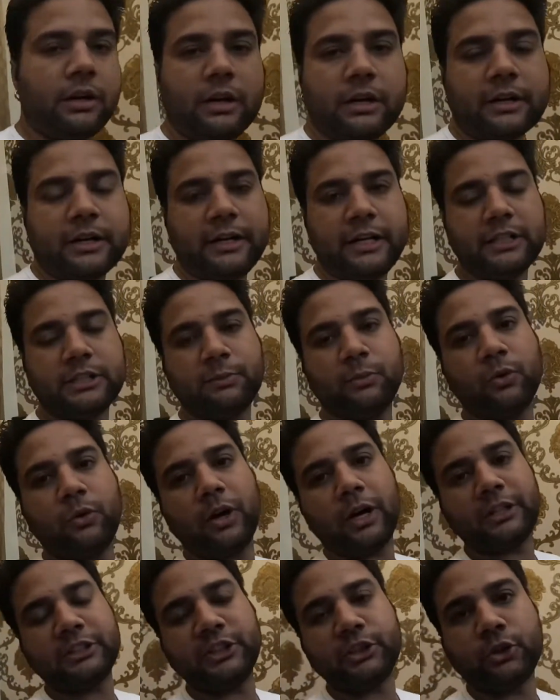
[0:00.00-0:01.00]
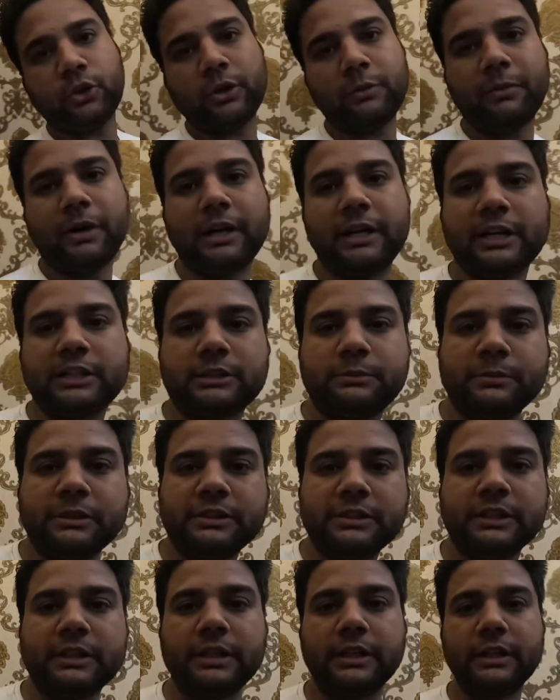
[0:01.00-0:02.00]
गणेश भगवान जी को और माँ
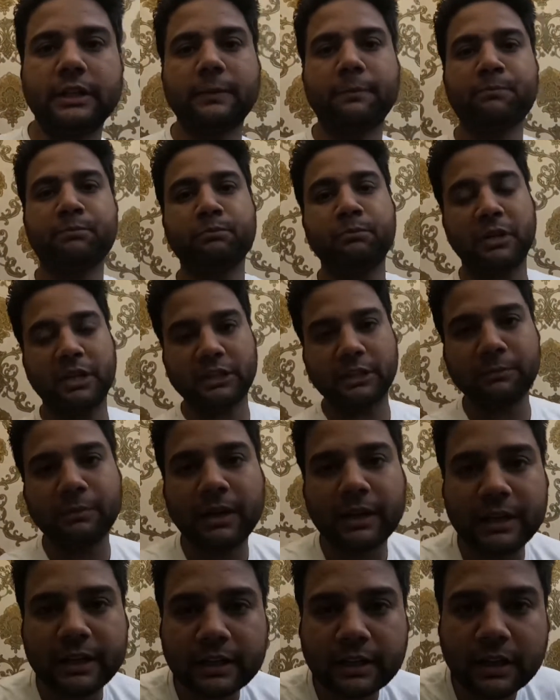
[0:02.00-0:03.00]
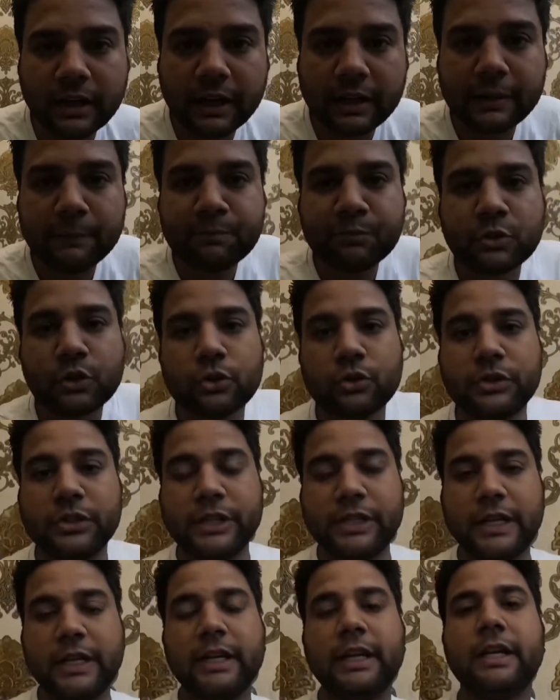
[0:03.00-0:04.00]
लक्ष्मी जी की प्रतिमा लेकर आए
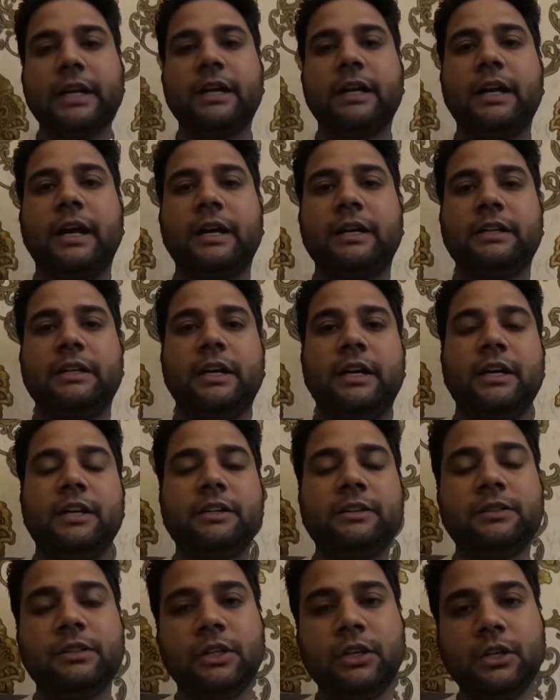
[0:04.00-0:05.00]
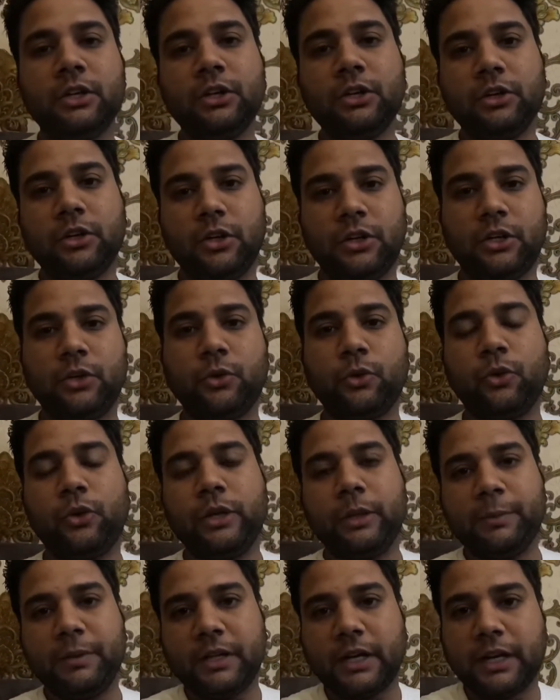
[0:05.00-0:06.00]
दिए लेकर आए हैं
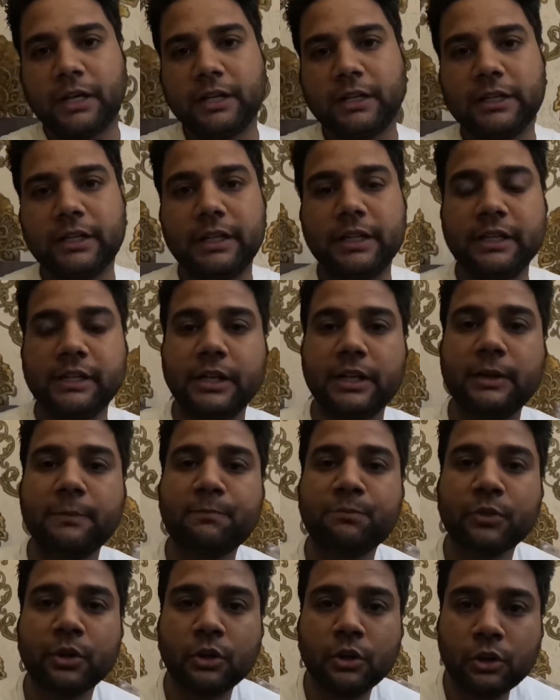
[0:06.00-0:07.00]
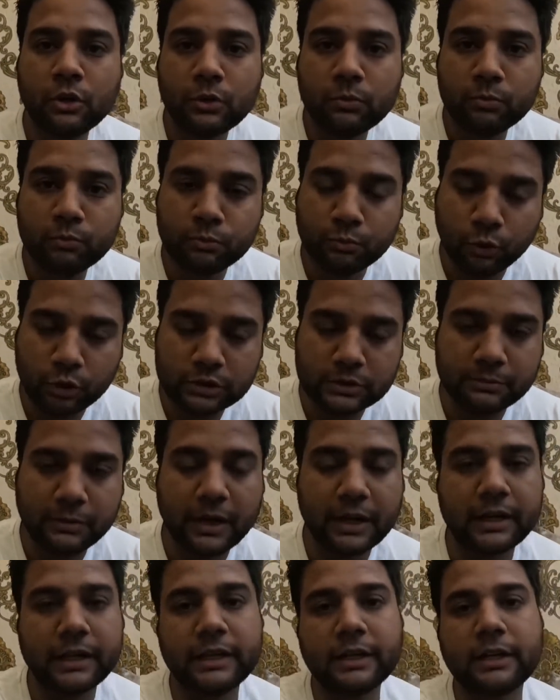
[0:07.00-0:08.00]
रंगोली बनाने के लिए वो
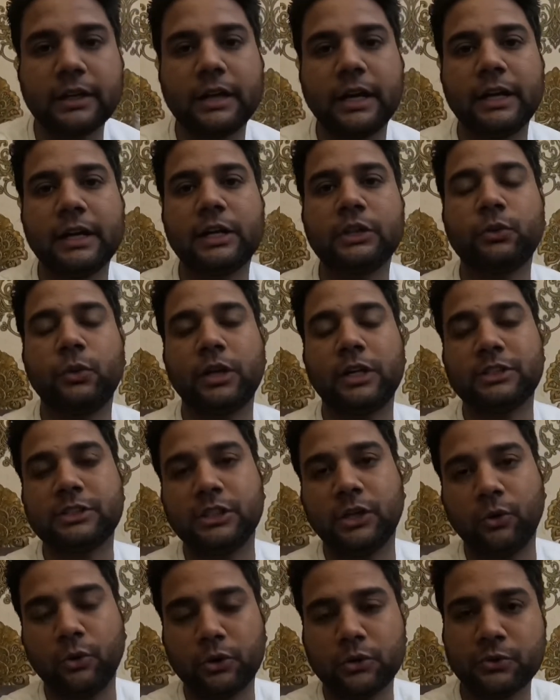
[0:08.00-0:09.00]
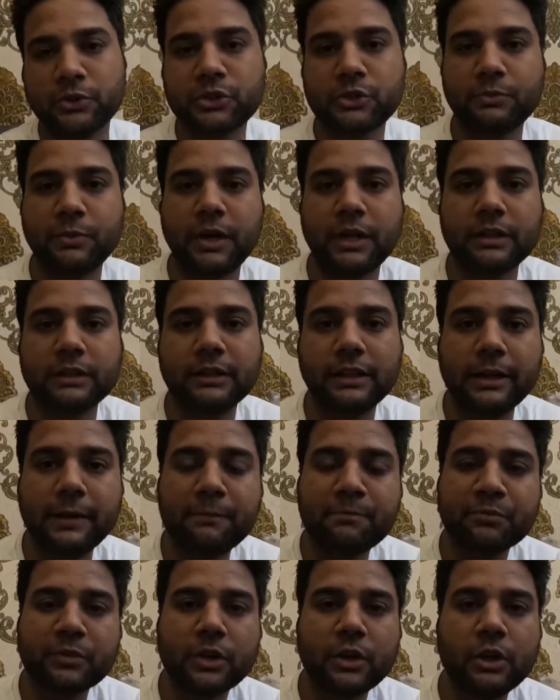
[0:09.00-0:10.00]
सामान लेकर आए हैं थोड़ा सा और भी सामान
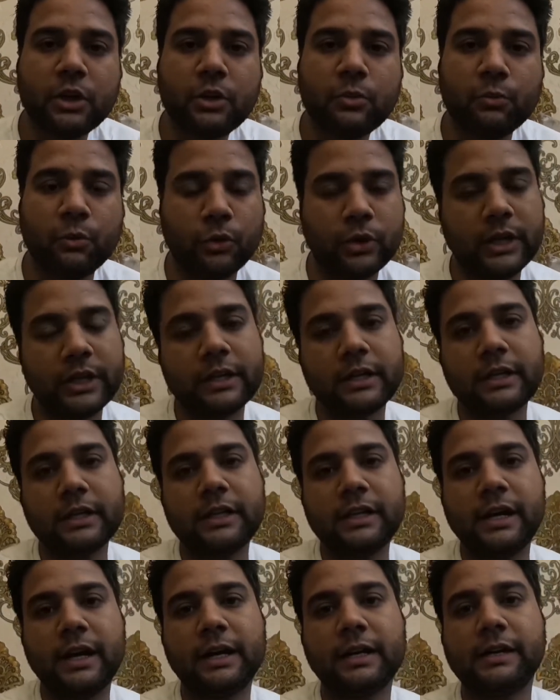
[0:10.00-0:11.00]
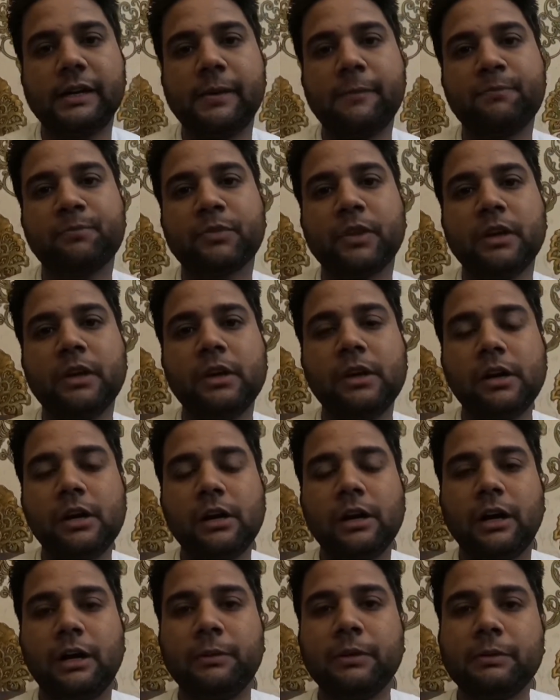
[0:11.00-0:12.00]
था वो लेकर के आए हैं
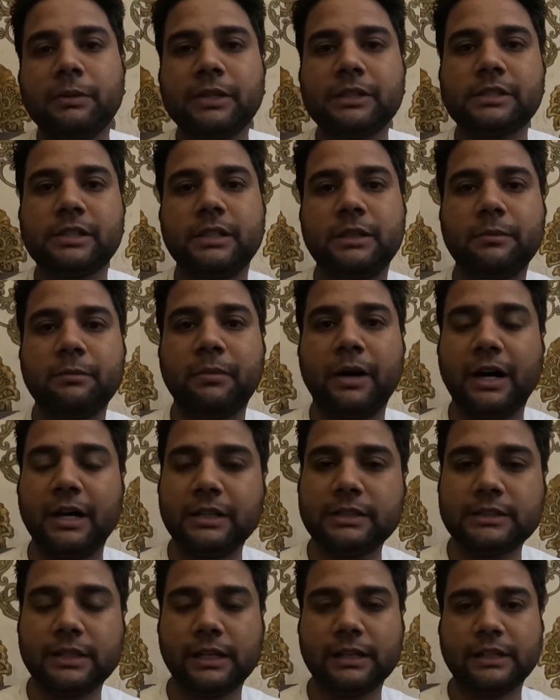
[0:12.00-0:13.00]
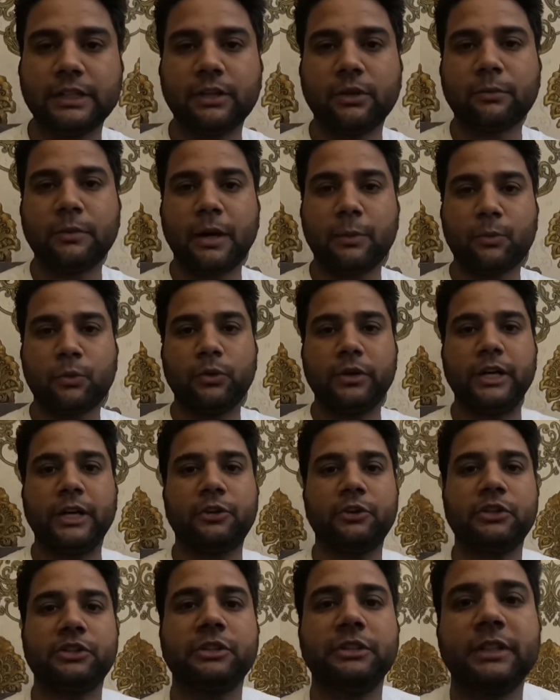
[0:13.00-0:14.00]
अभी बस बाहर चलते हैं और मैं आपको
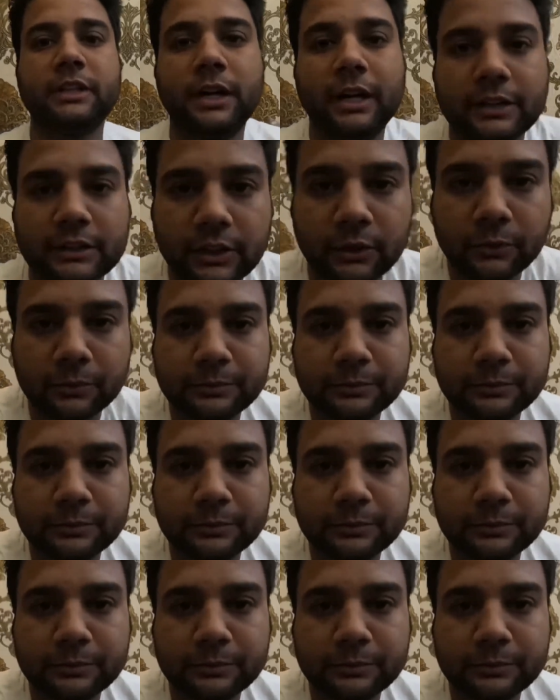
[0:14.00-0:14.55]
डेकोरेशन दिखाता